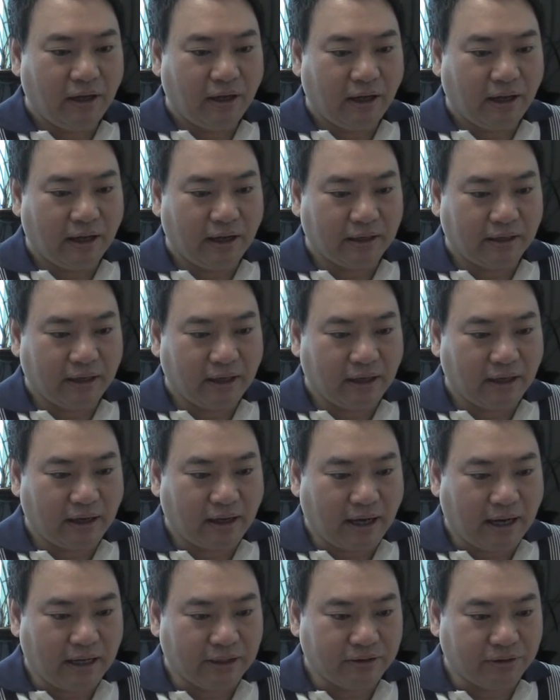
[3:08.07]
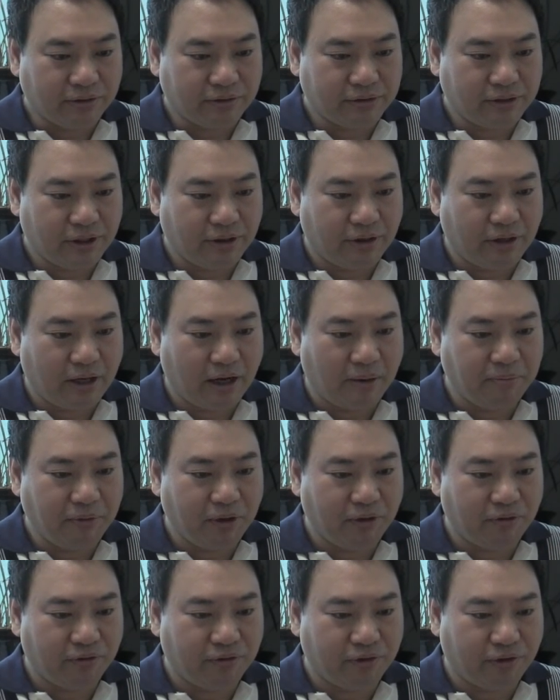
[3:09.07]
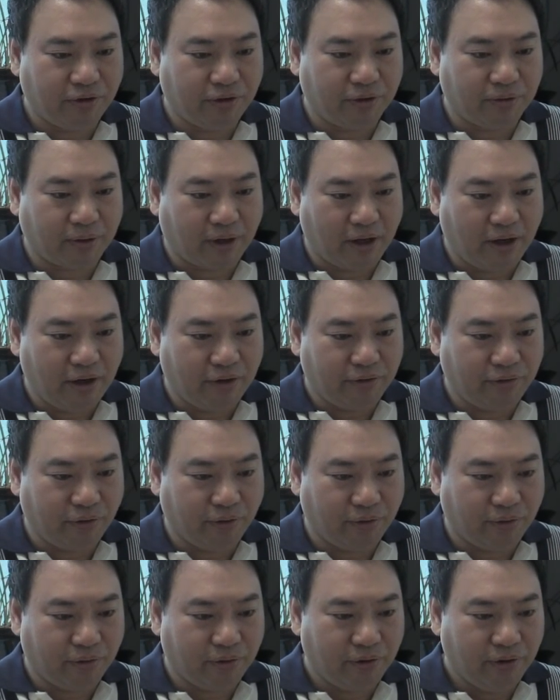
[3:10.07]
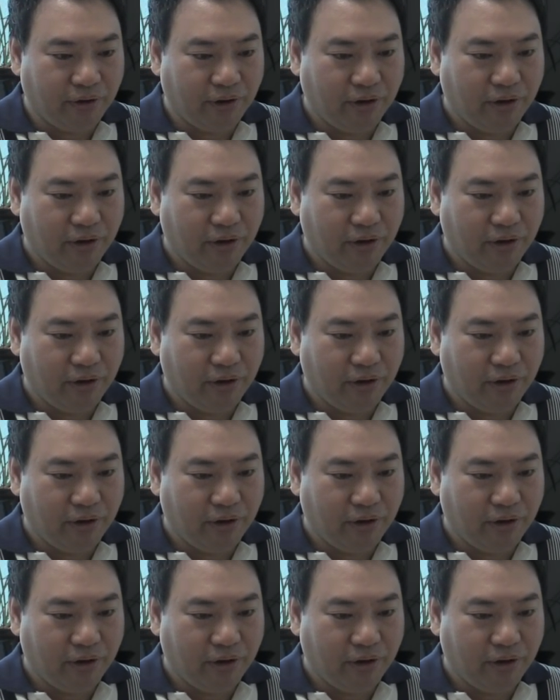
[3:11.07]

아, 내가 가정생활 하면서 계속